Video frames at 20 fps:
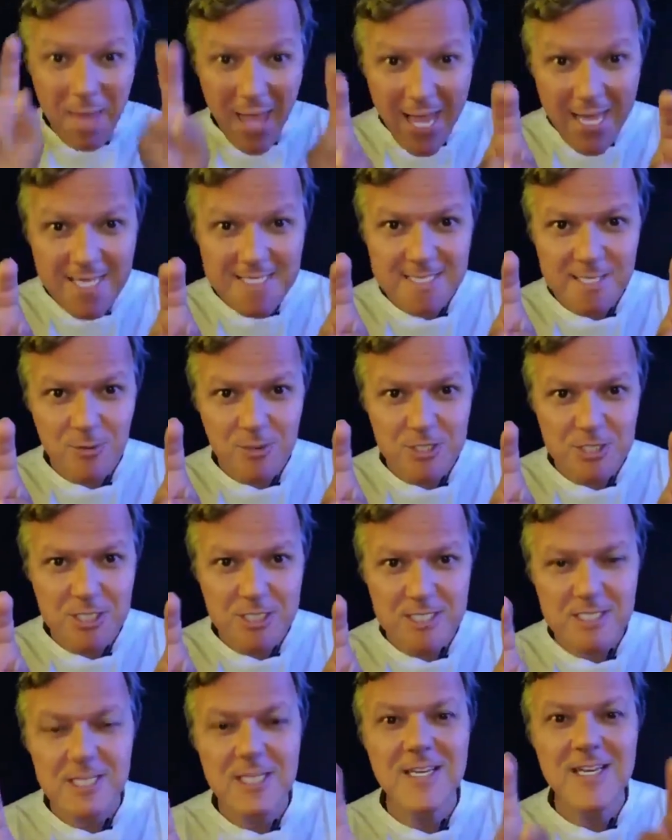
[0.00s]
pega essa
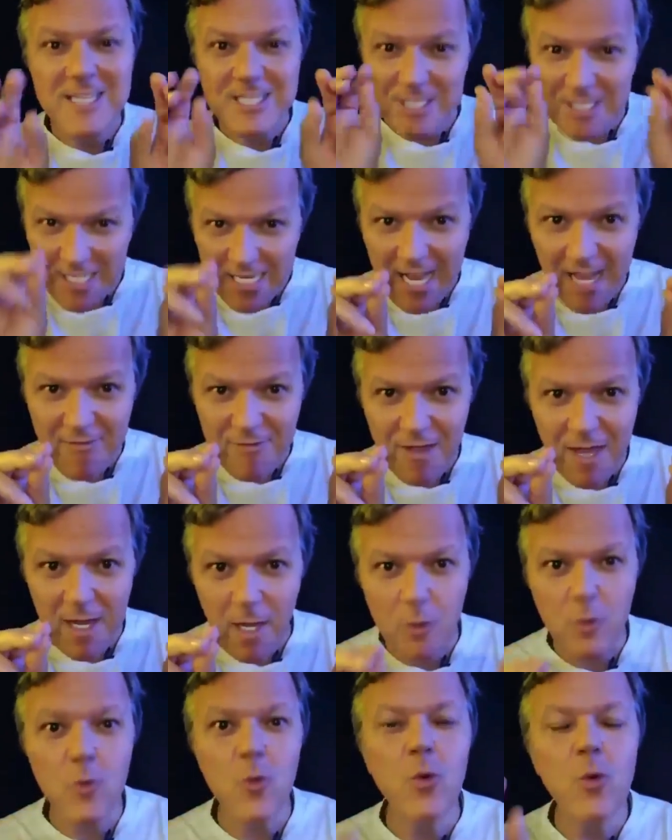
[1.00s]
notícia, escreve
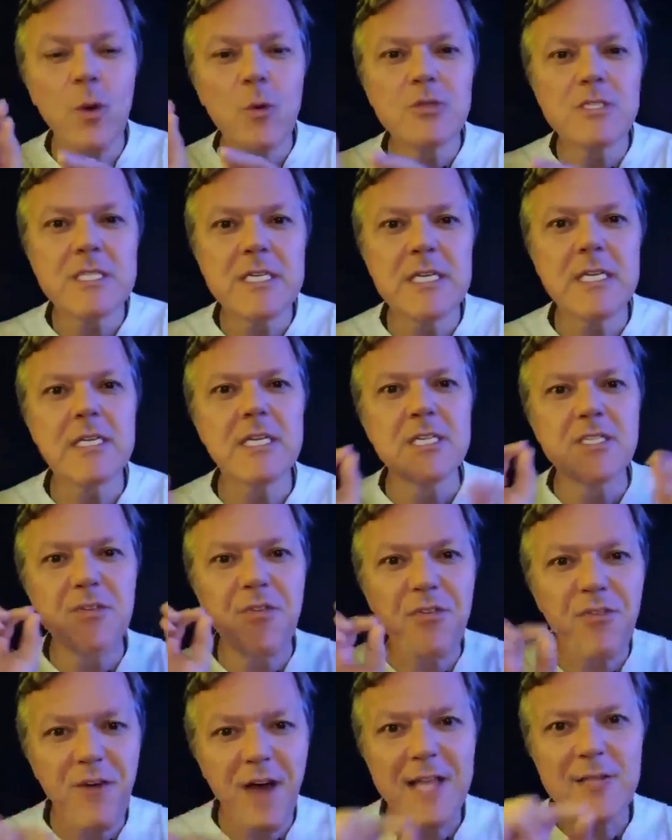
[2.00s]
ela no Google, seguida
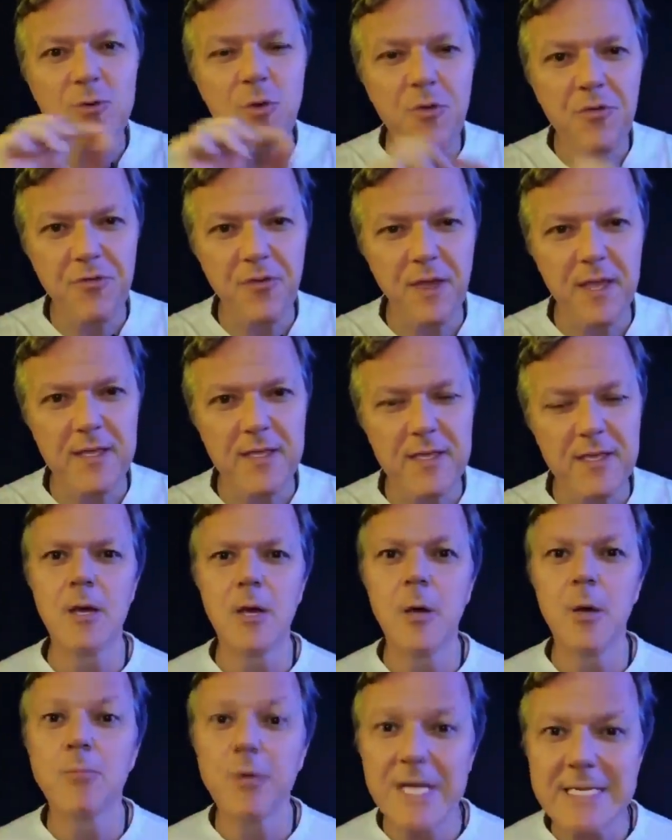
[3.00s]
de fato ou fake.
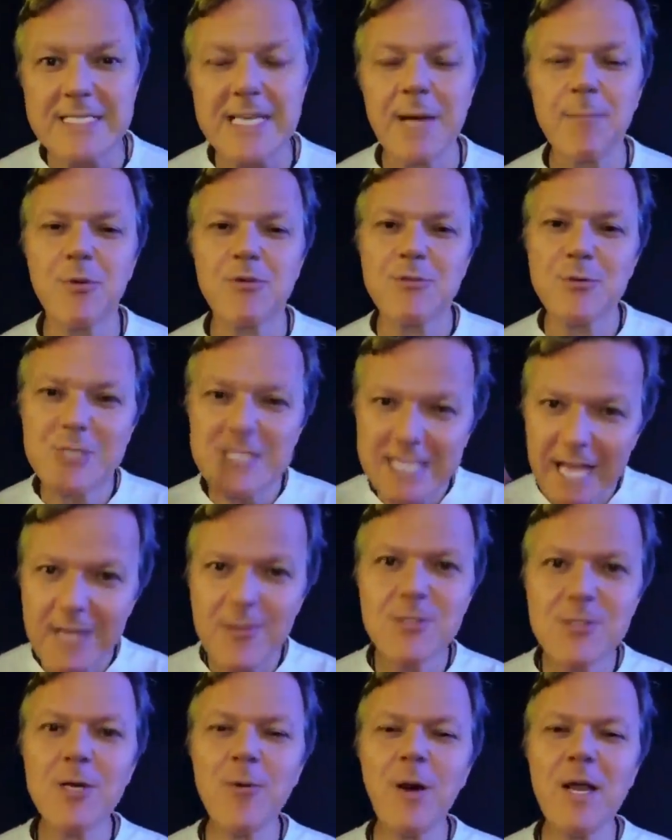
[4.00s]
Por exemplo,
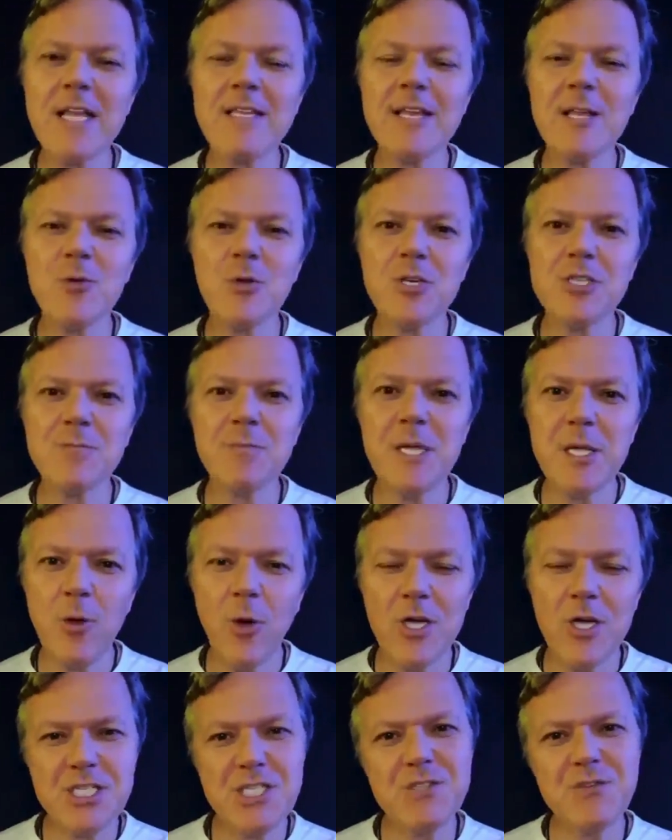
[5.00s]
242
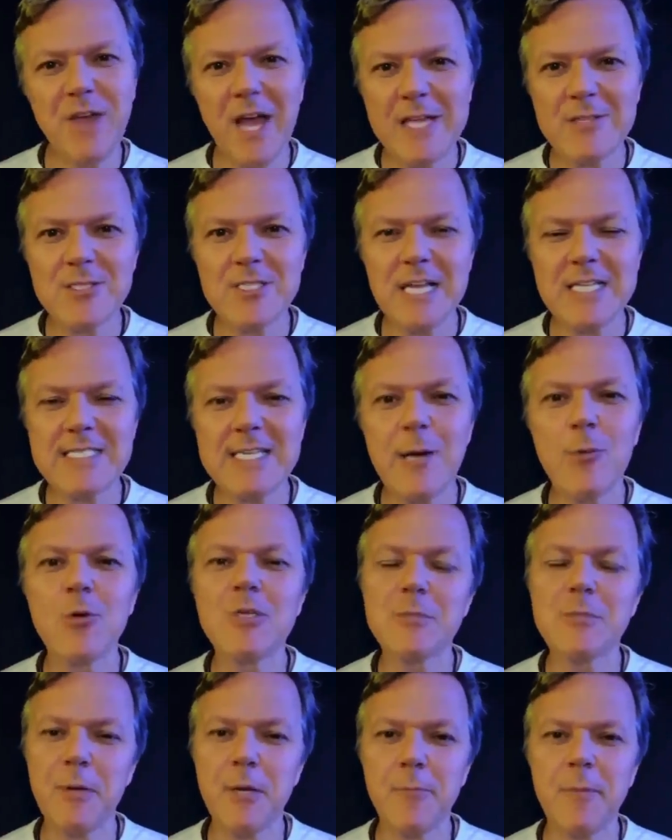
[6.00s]
bilhões desviados da
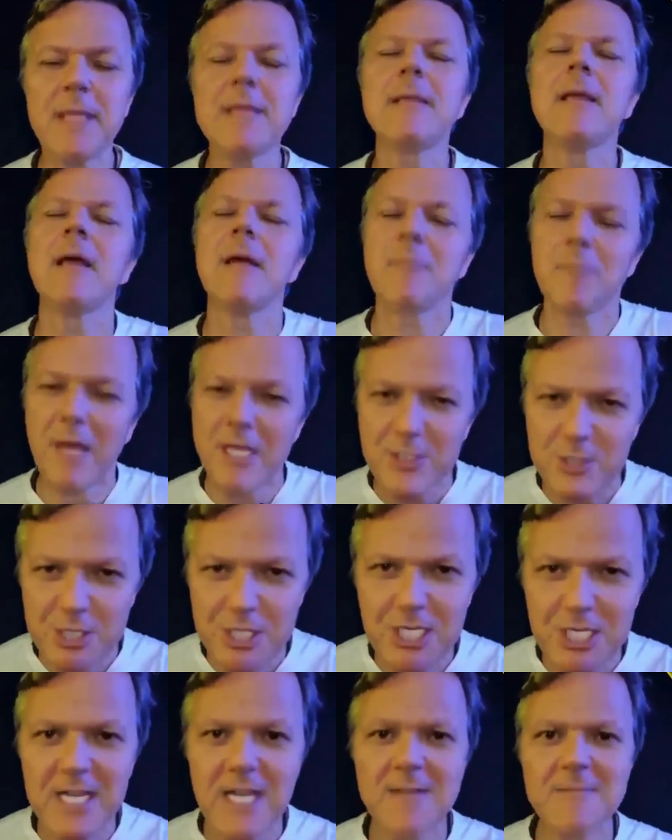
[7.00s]
saúde pelo PT.
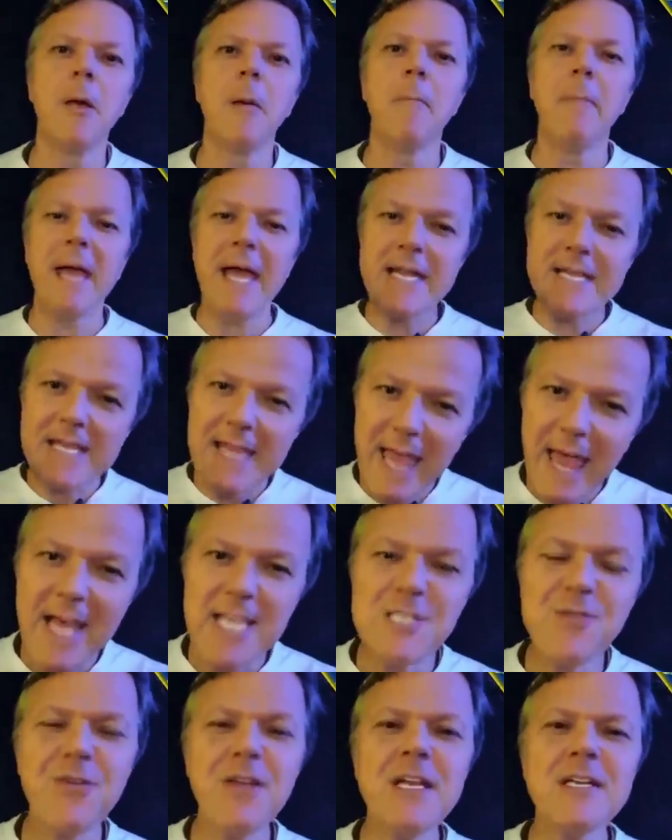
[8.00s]
Mentira.
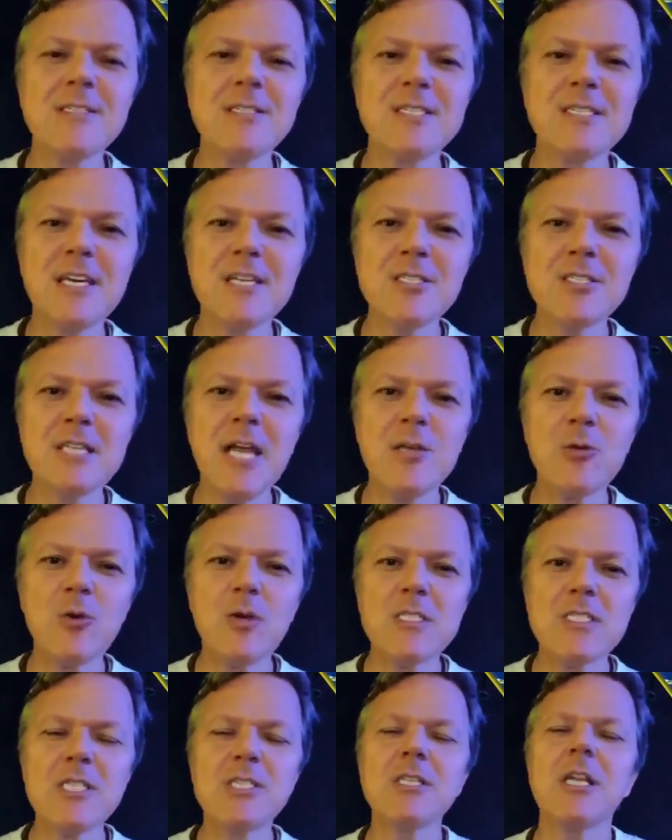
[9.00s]
BNDES financia
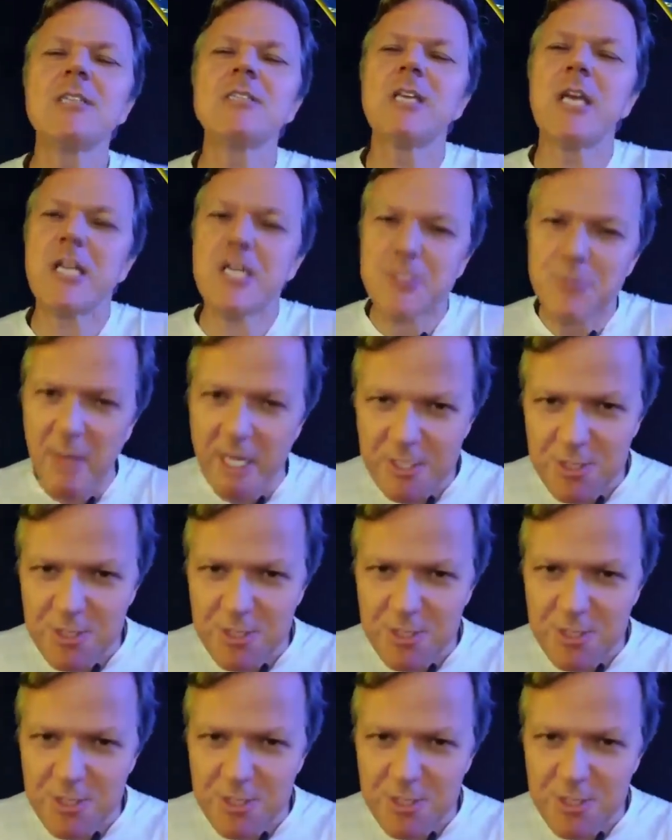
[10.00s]
ditaduras estrangeiras.